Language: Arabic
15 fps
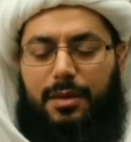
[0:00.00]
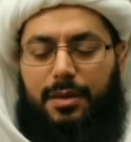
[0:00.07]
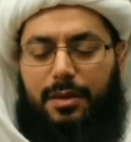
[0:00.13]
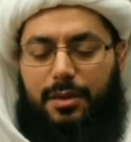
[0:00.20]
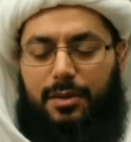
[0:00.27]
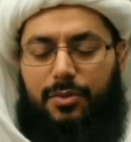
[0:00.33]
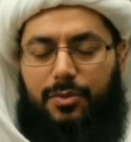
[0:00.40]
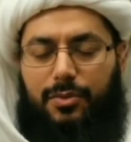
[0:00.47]

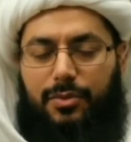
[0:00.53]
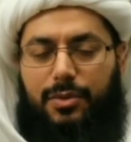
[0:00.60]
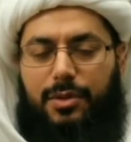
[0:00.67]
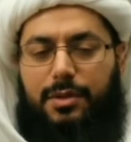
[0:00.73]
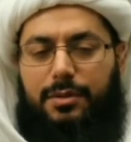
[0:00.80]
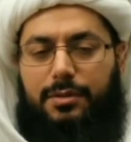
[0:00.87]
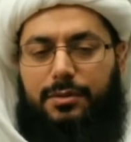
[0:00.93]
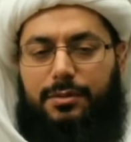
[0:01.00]

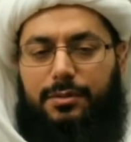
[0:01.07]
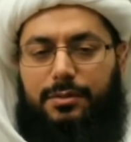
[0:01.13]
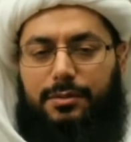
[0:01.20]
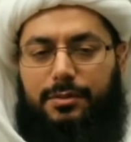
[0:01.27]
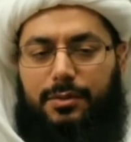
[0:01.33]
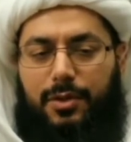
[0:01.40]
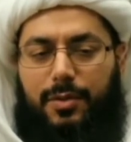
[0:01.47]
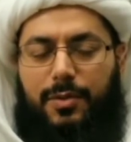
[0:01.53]
يقول
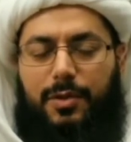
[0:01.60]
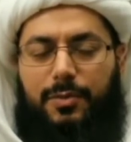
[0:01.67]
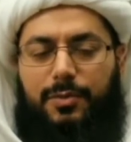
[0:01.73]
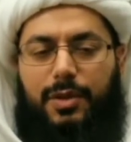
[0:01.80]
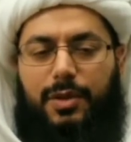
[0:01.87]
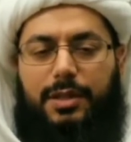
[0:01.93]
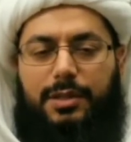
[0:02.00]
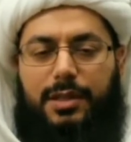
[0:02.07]
عمر بن
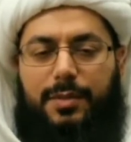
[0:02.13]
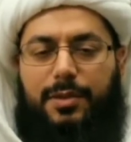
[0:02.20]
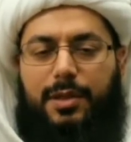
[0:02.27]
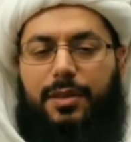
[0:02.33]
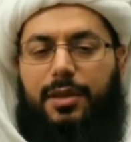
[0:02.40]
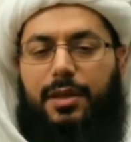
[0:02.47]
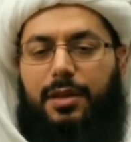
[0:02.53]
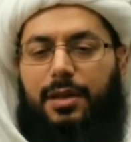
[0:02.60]
الخطاب
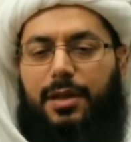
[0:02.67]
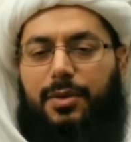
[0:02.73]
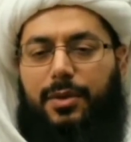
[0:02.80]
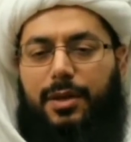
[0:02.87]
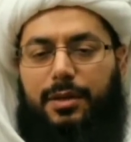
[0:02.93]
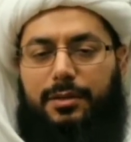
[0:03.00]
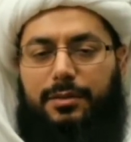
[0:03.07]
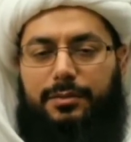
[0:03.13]
رضي الله
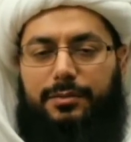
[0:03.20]
عنه